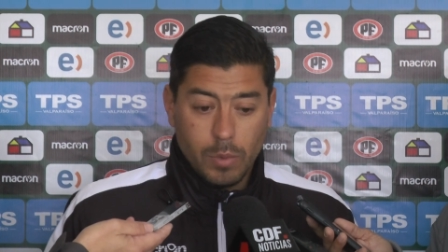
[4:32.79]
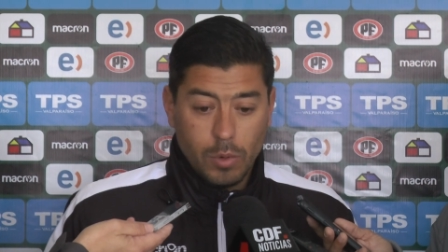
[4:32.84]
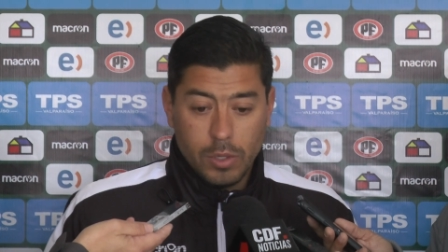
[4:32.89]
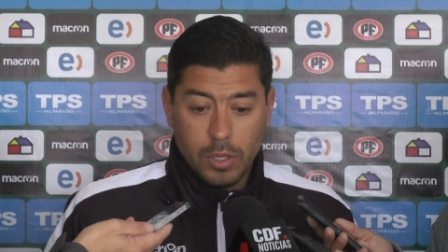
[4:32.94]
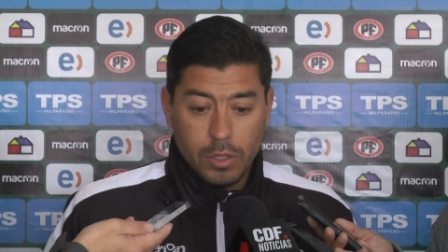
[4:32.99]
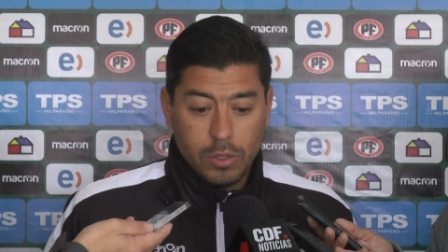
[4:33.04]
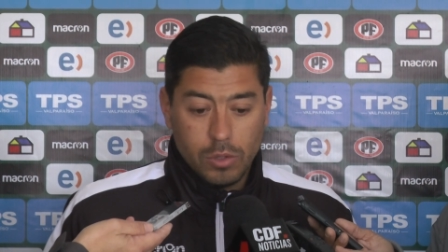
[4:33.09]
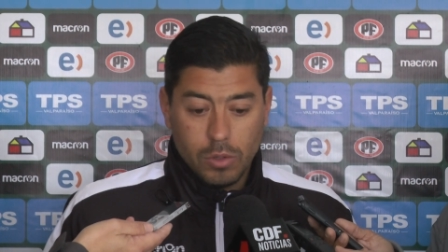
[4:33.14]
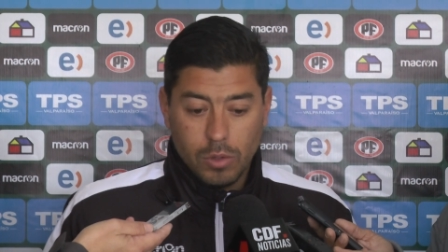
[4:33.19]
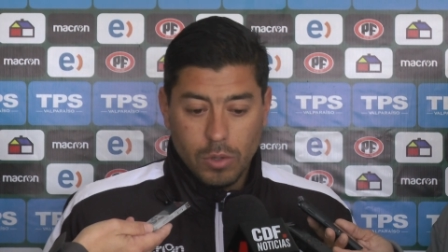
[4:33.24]
por lo
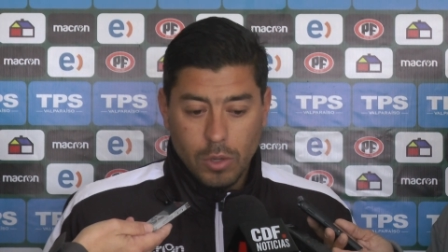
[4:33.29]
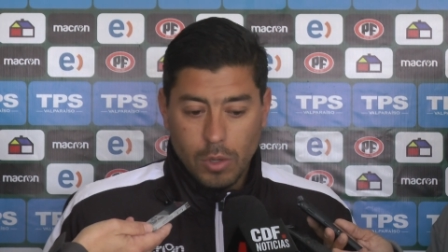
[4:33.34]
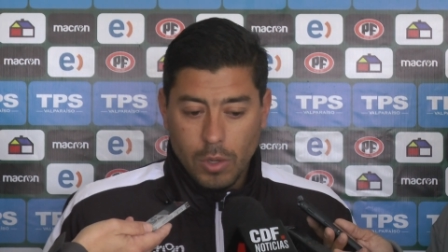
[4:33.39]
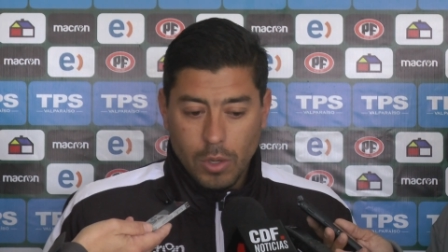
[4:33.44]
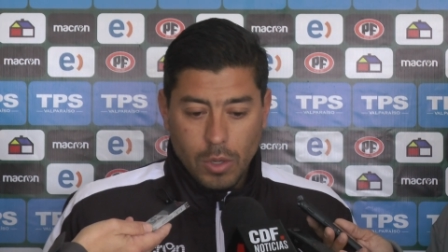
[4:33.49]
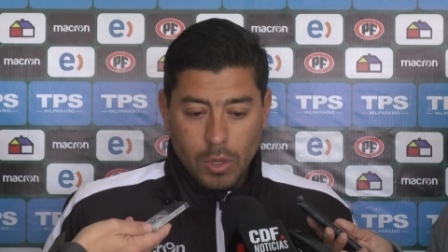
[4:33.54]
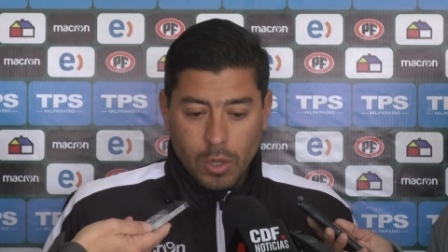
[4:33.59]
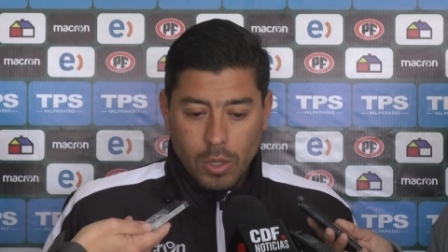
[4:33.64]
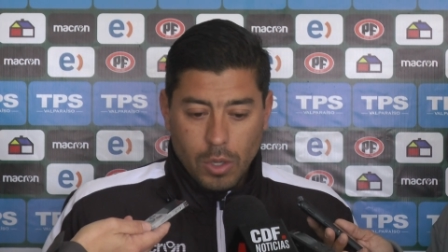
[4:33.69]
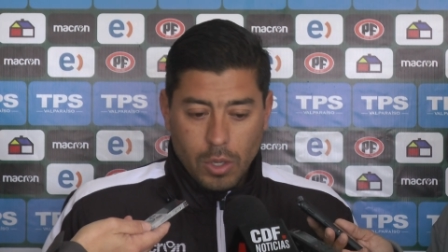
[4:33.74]
tanto,
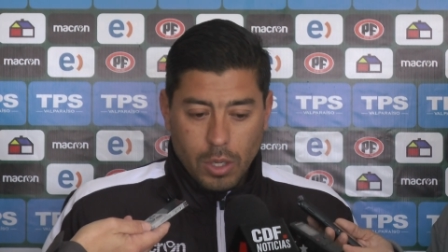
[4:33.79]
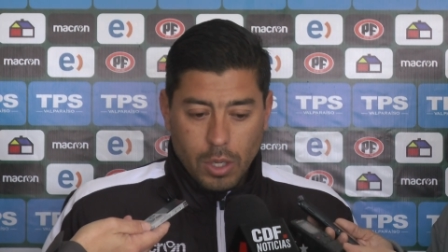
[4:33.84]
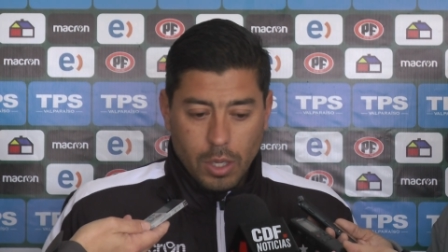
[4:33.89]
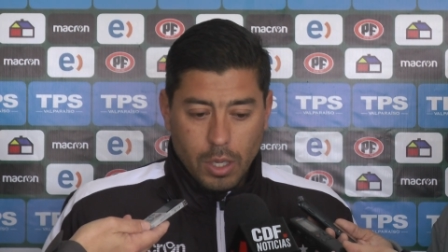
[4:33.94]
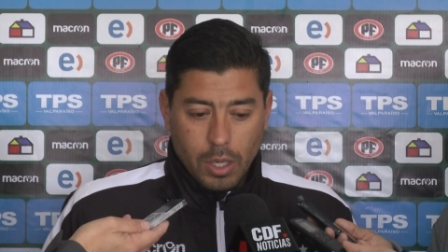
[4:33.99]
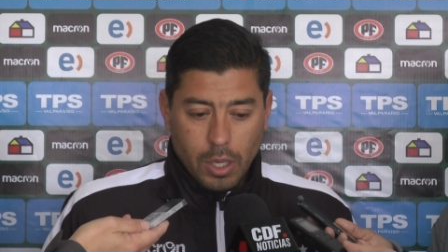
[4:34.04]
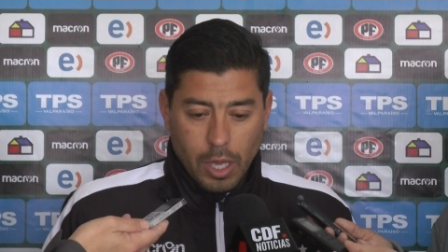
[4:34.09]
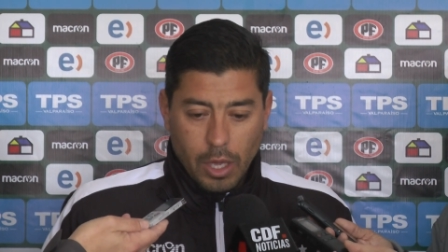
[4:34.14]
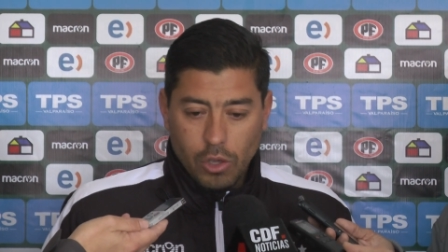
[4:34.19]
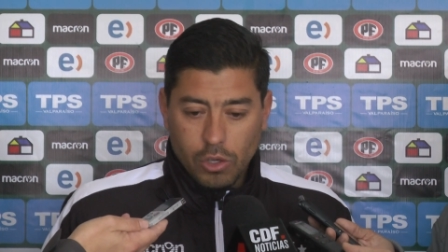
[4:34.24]

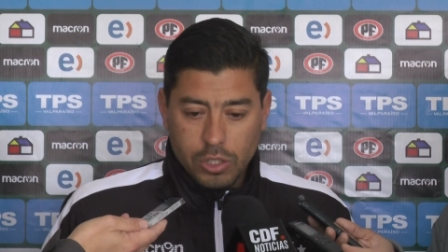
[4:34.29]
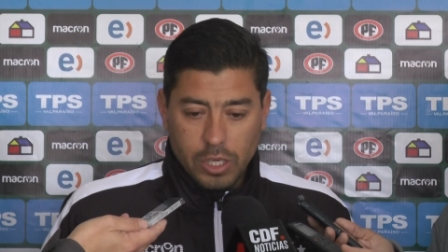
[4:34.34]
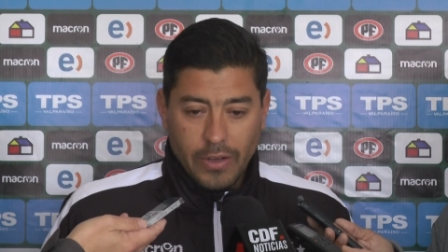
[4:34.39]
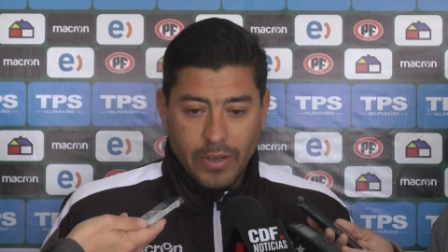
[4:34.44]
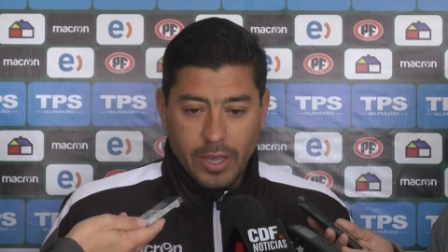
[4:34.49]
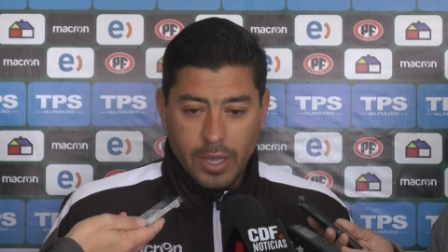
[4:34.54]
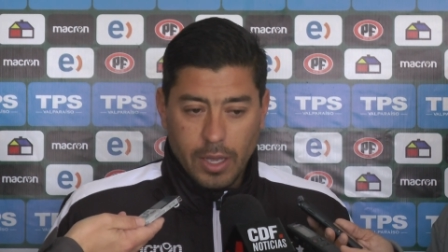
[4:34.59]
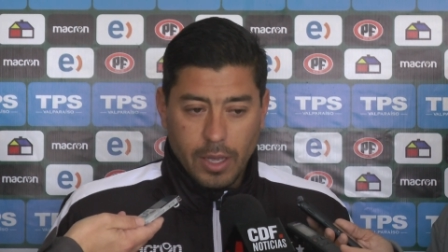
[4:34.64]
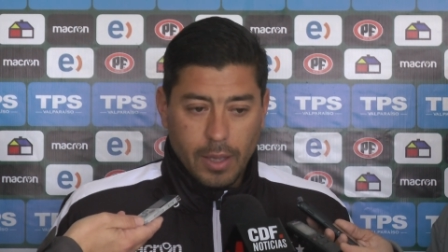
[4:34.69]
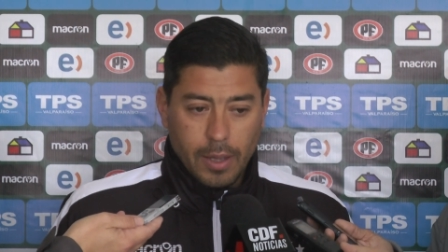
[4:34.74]
eh, ellos
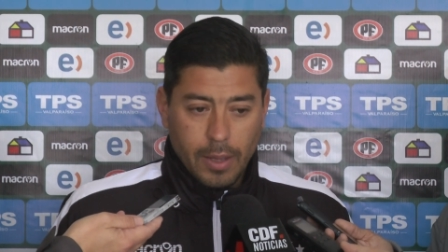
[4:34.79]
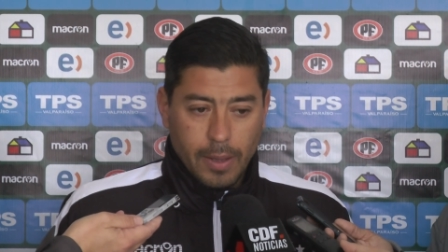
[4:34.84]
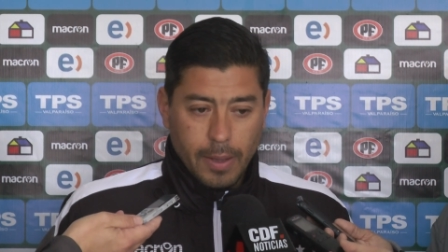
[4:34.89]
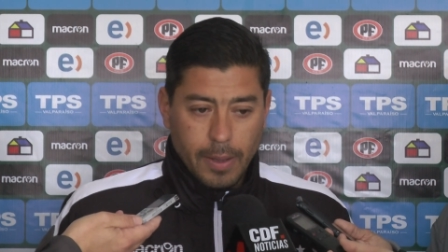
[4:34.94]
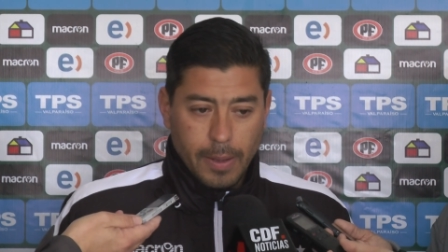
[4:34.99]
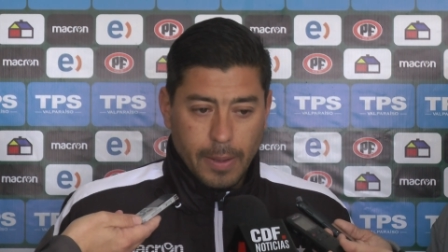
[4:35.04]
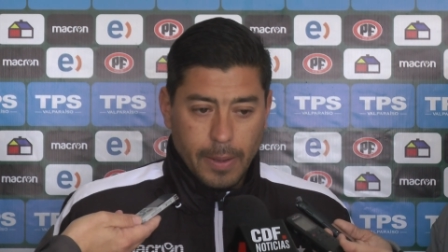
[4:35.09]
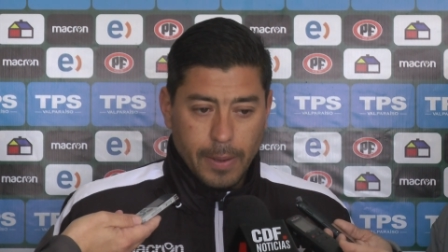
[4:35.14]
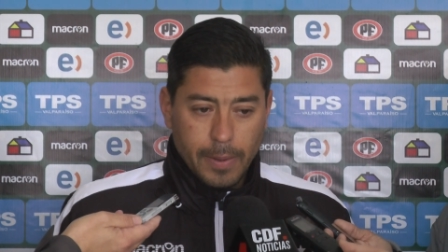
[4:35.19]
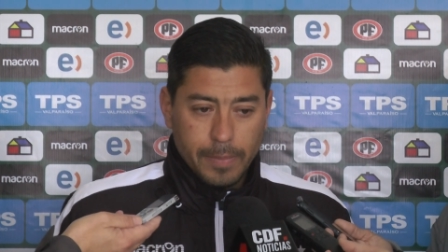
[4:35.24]
saben
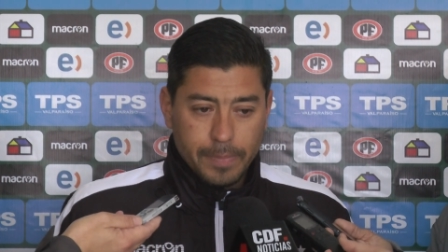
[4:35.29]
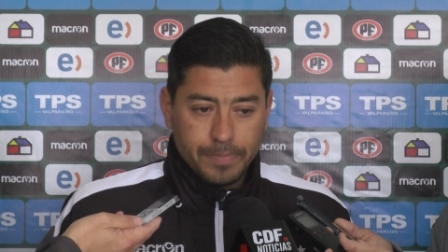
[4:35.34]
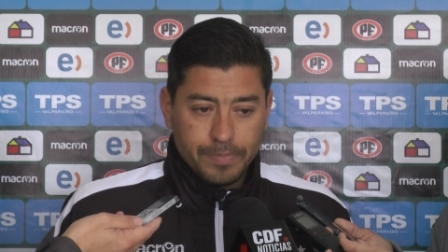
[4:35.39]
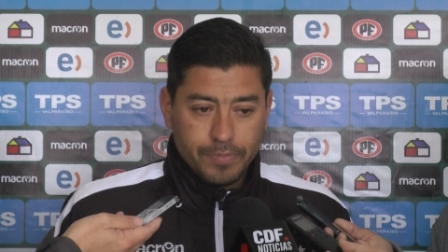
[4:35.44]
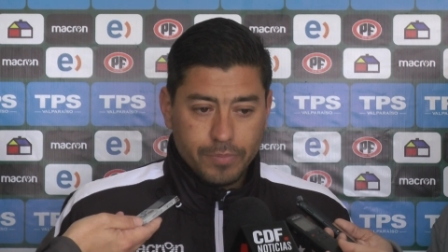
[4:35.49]
que,